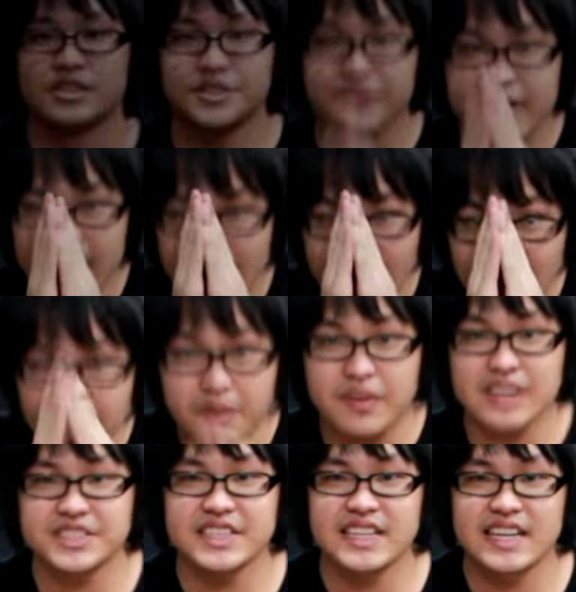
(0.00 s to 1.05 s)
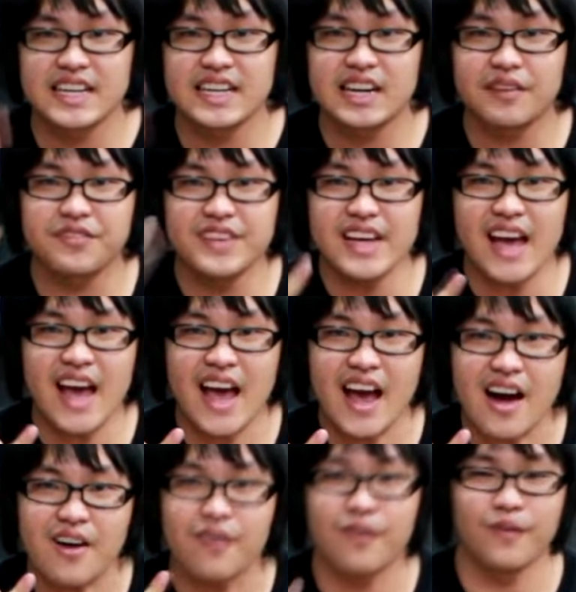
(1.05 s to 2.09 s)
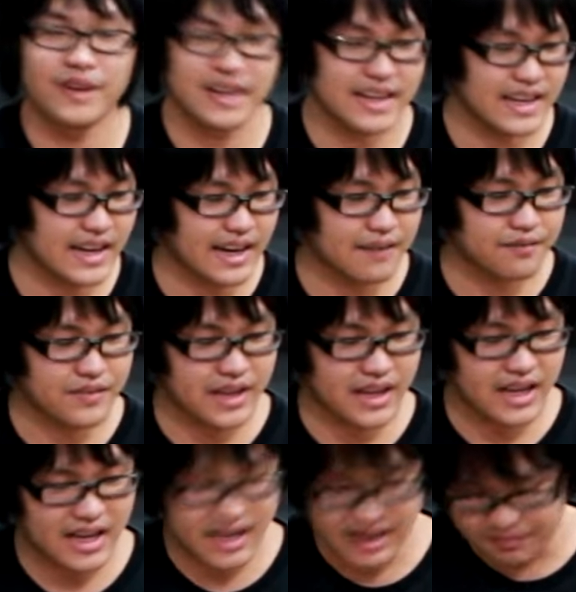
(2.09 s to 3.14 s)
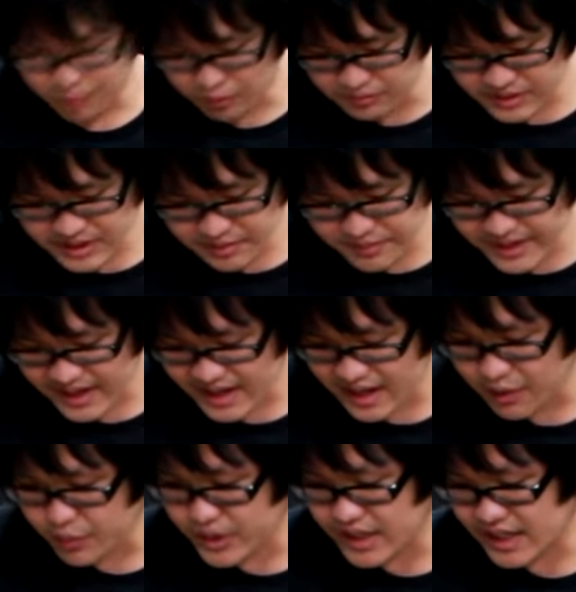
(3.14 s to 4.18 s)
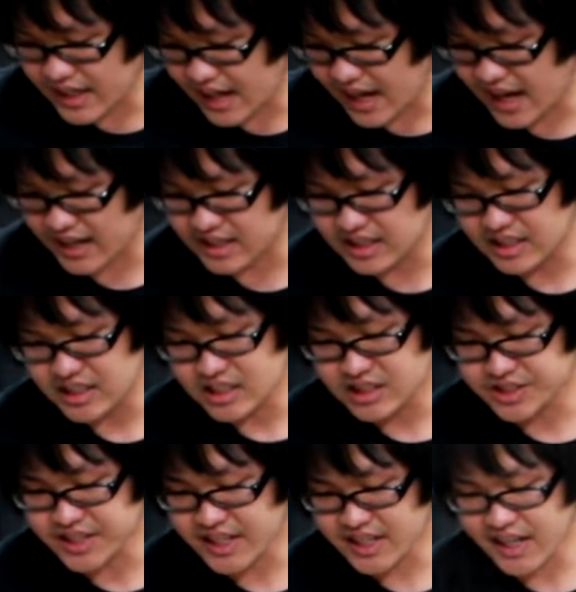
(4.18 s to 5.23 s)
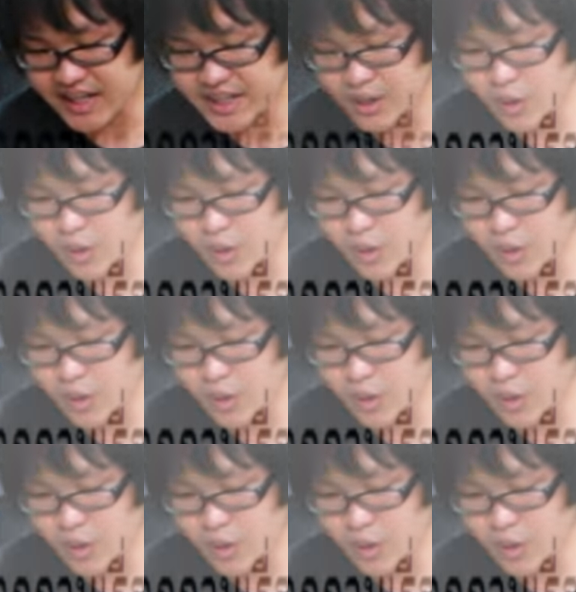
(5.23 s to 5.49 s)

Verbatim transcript: สวัสดีครับผมแป๊ซีทีนะครับเย้วันนี้นะครับผมจะมาแนะนำวิธีการ เซตคัน